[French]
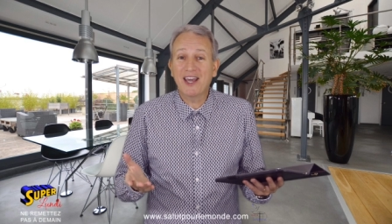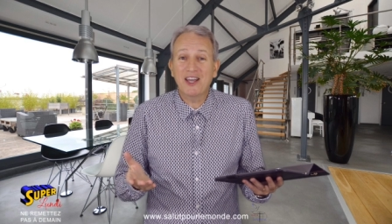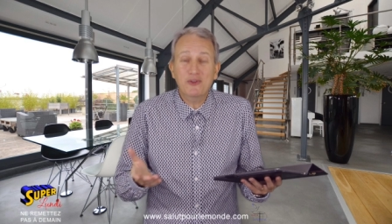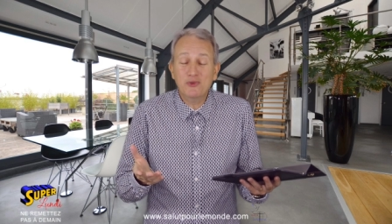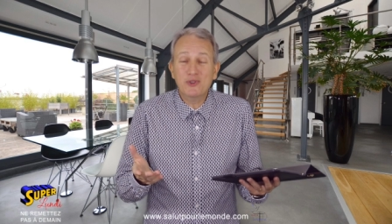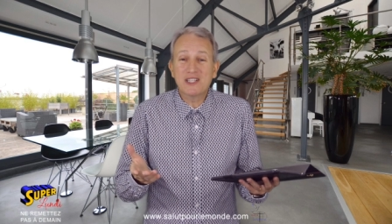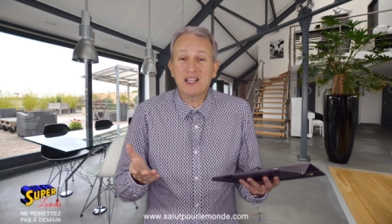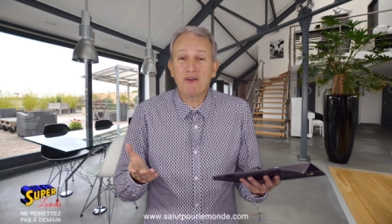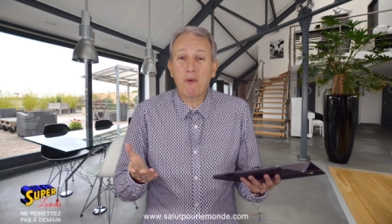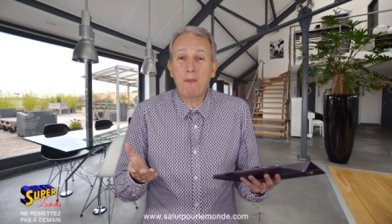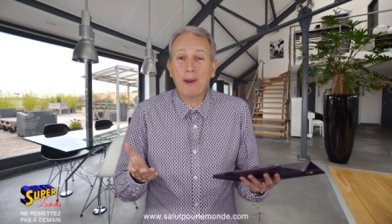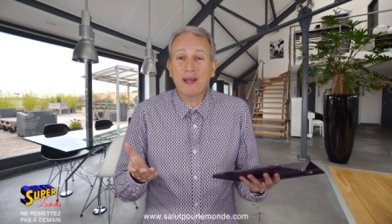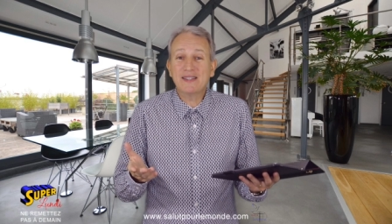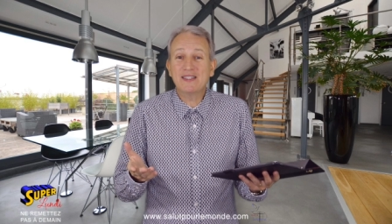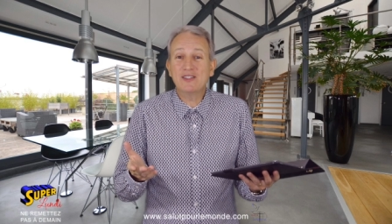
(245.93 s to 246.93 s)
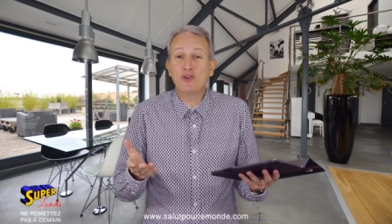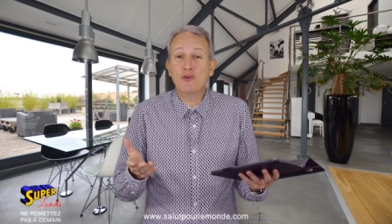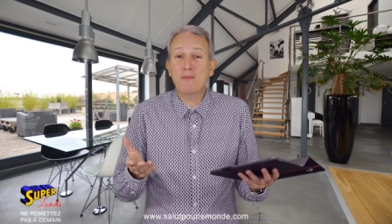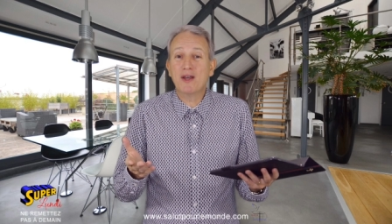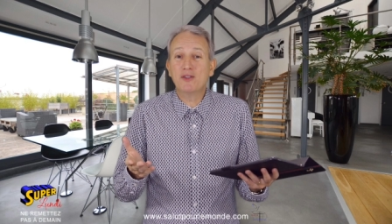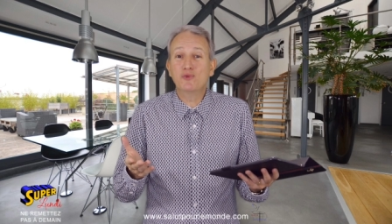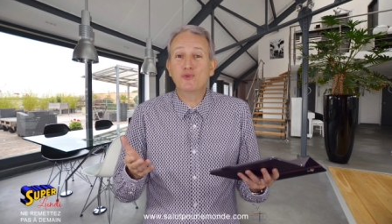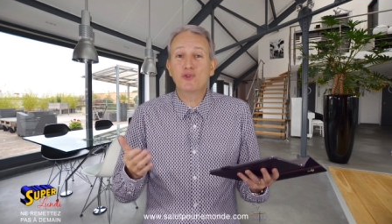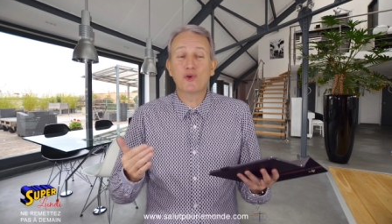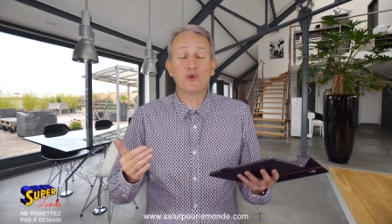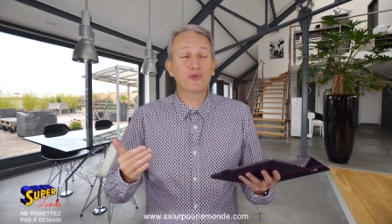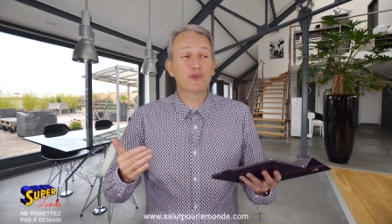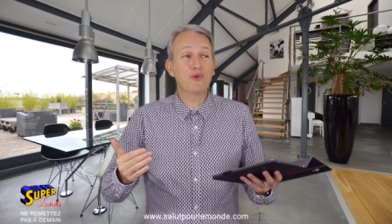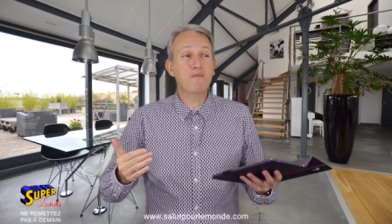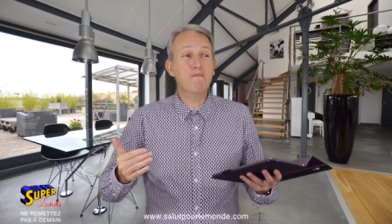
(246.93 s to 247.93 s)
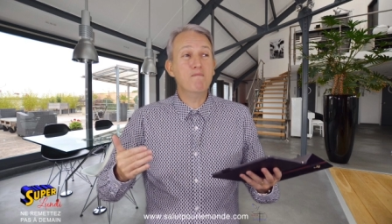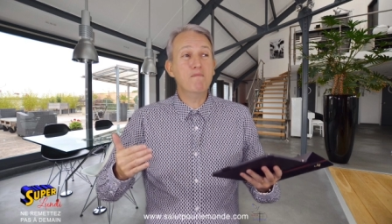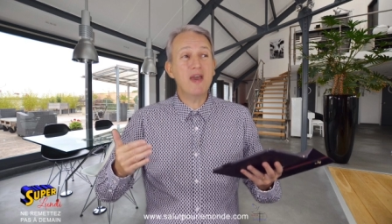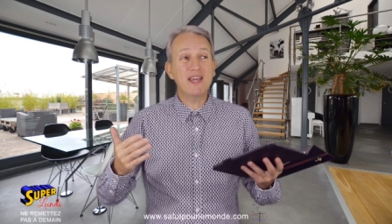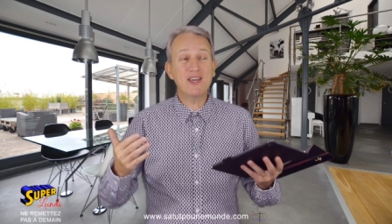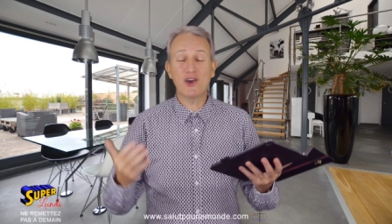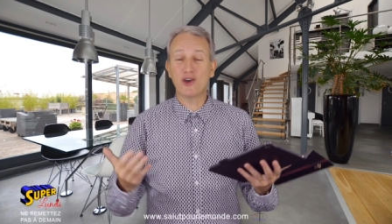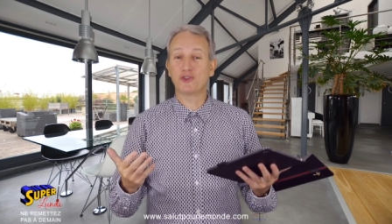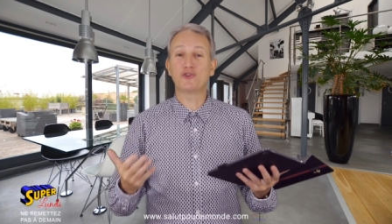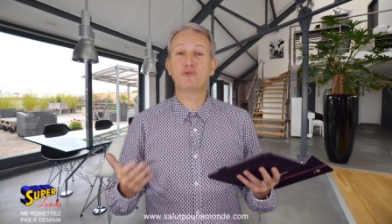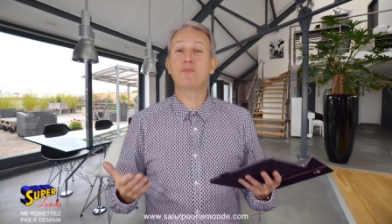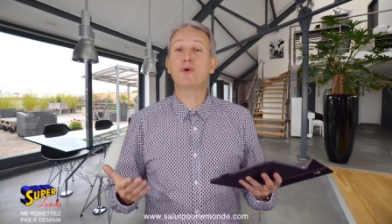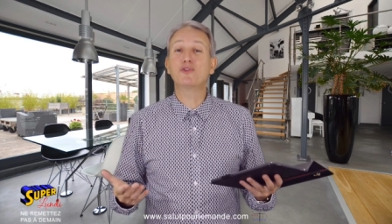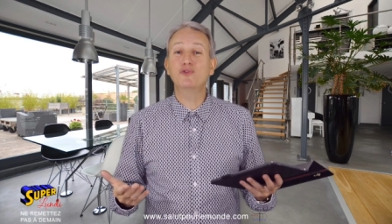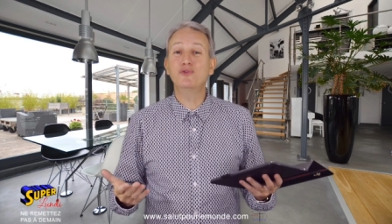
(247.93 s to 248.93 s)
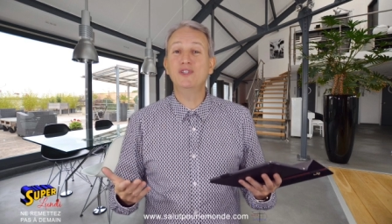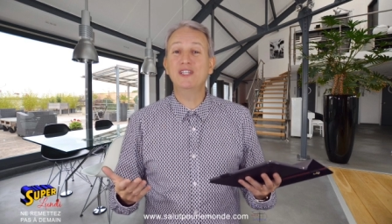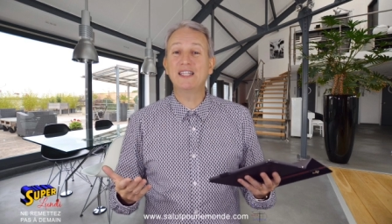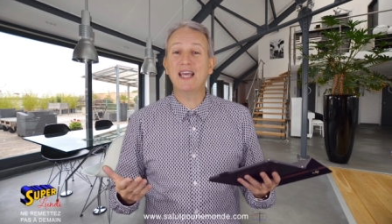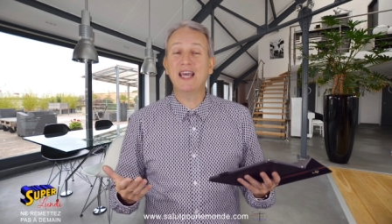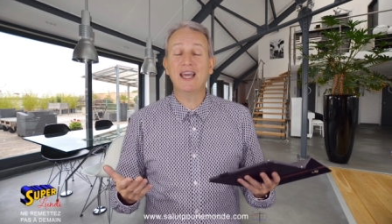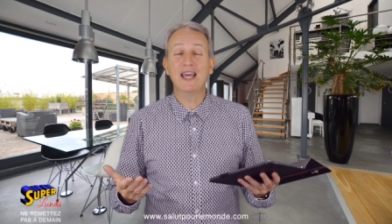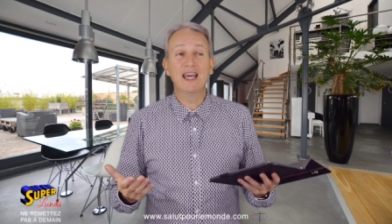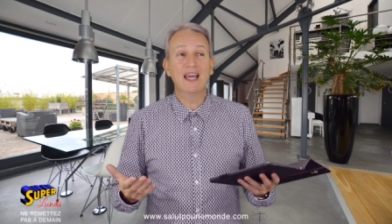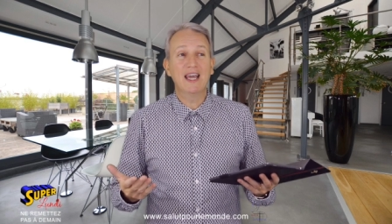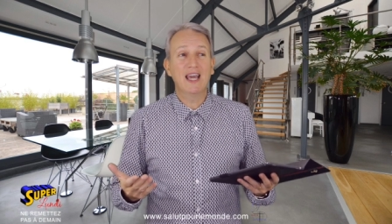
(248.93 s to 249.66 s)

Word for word: Et nous ne savons pas si demain nous aurons de meilleures opportunités.